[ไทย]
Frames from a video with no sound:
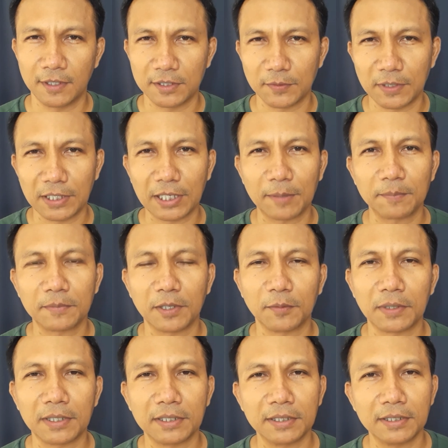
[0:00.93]
สวัสดีครับ
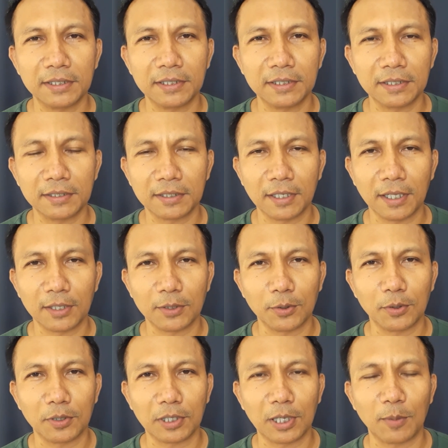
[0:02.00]
วันนี้ตร
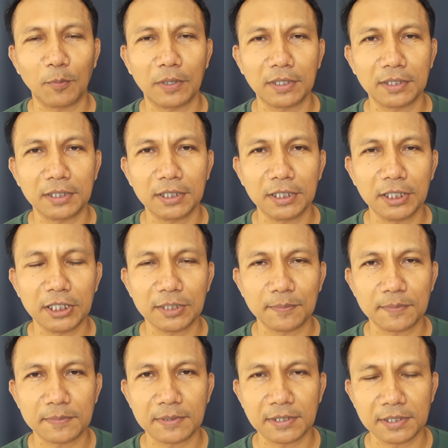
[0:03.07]
งกับวัน
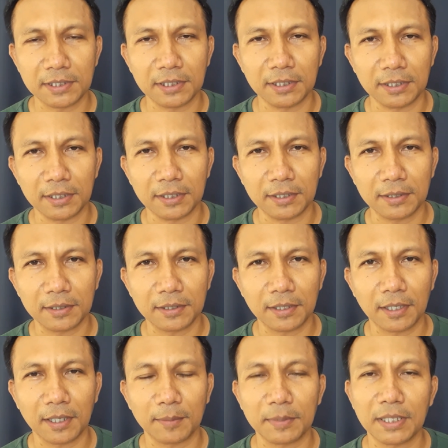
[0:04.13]
ที่
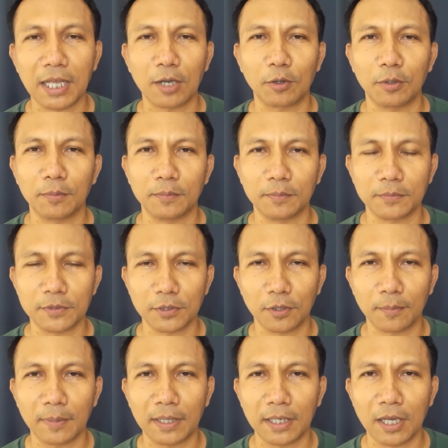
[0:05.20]
24มีนาคม
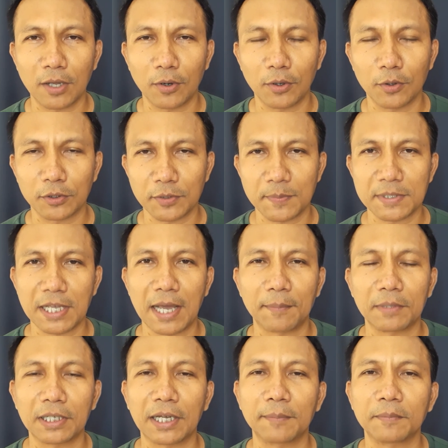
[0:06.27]

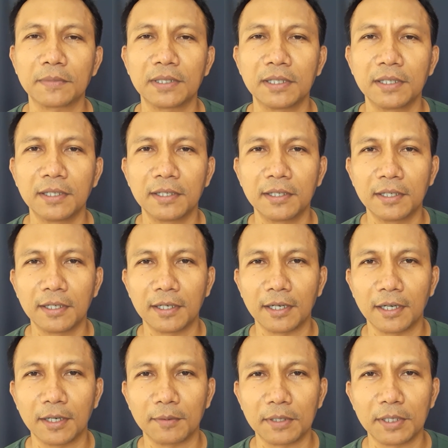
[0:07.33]
2563นะครับ
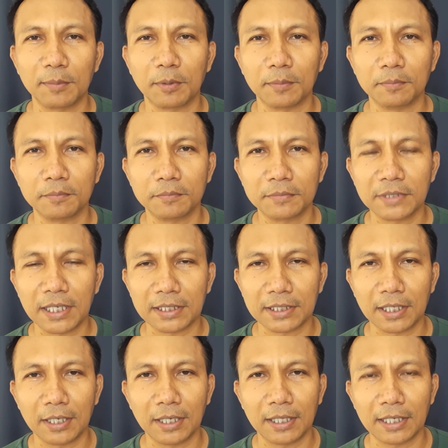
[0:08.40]
วันนี้ผมอยาก
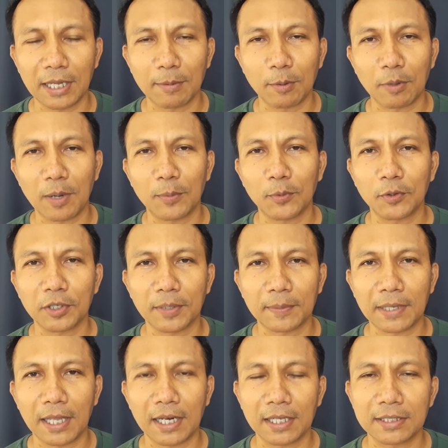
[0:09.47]
จะนำความรู้เกี่ยวกับ
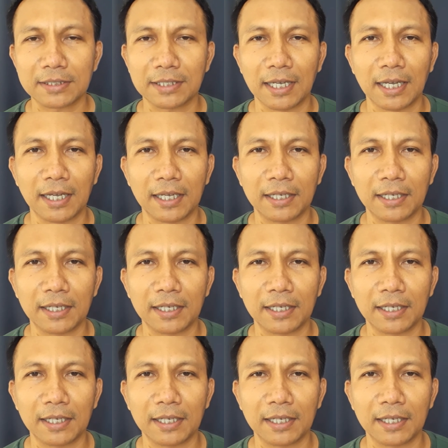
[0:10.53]
การรักษา